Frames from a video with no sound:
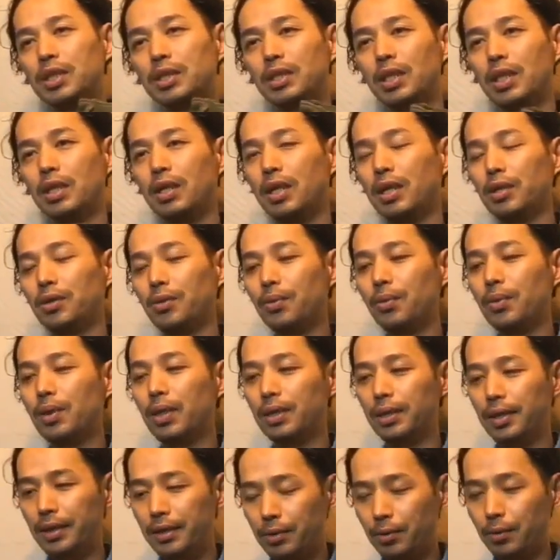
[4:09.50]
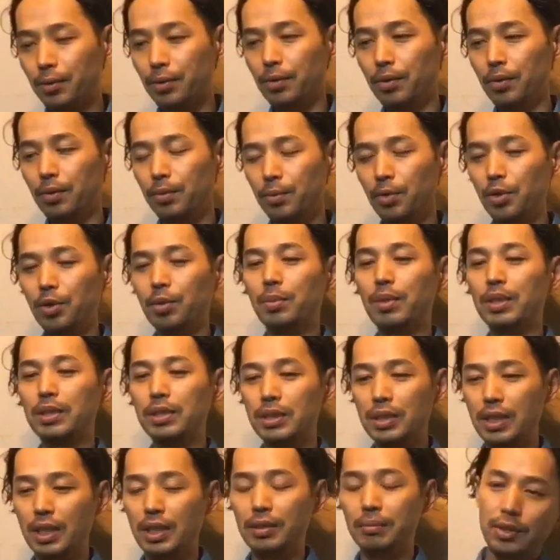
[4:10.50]
したら可能かなと思いま
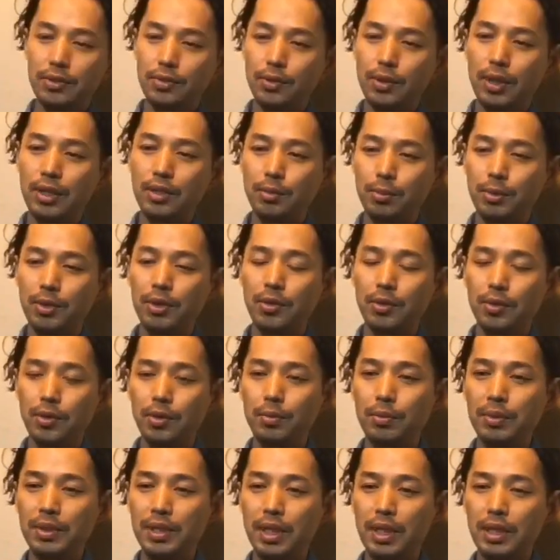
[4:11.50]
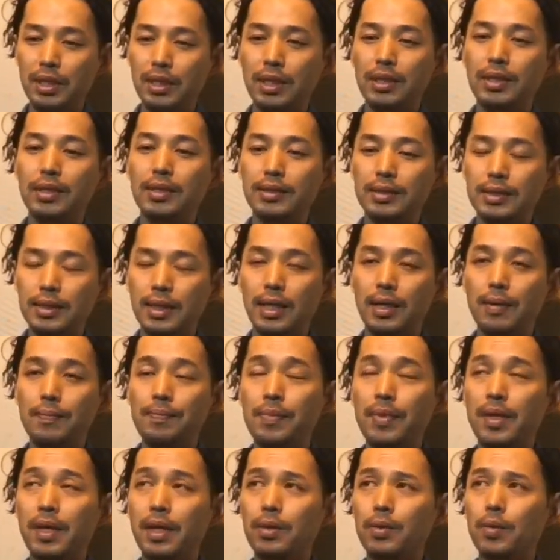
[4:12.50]
して、その後もいろいろ見ていたんですが、
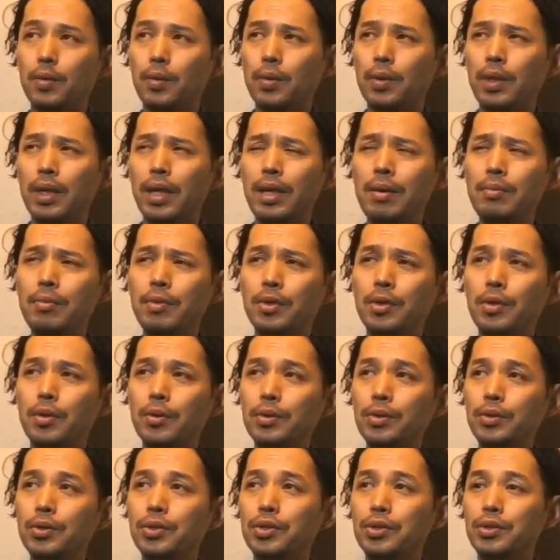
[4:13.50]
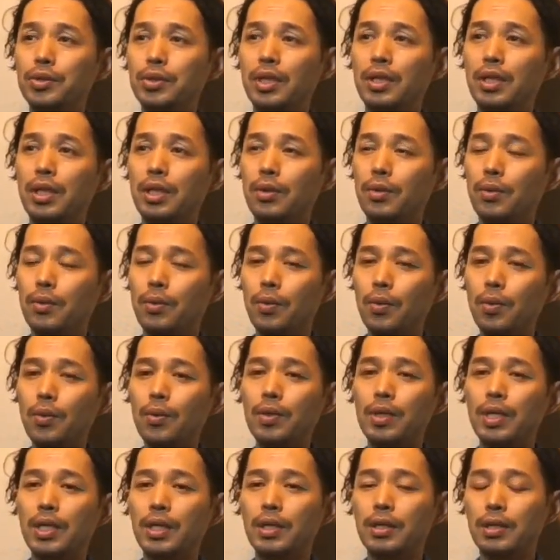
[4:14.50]
えっと、エムよんじゅうなな の
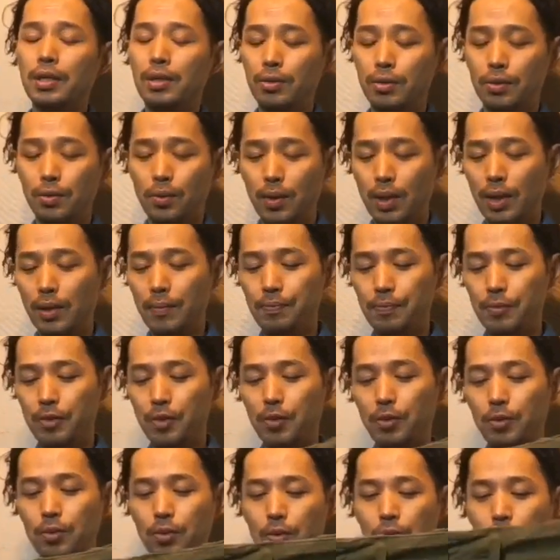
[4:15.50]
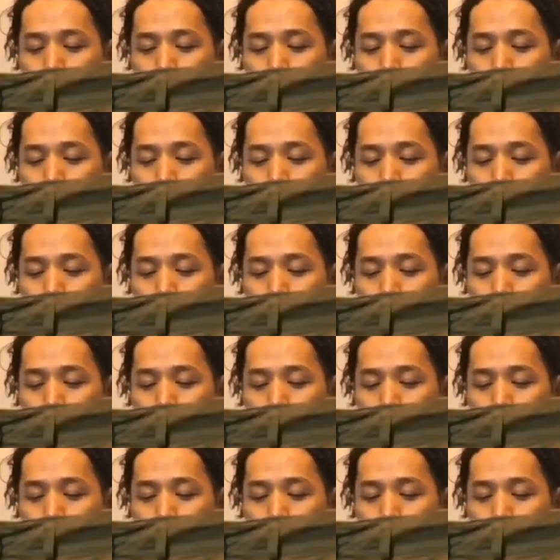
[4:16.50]
後期っていうのはこの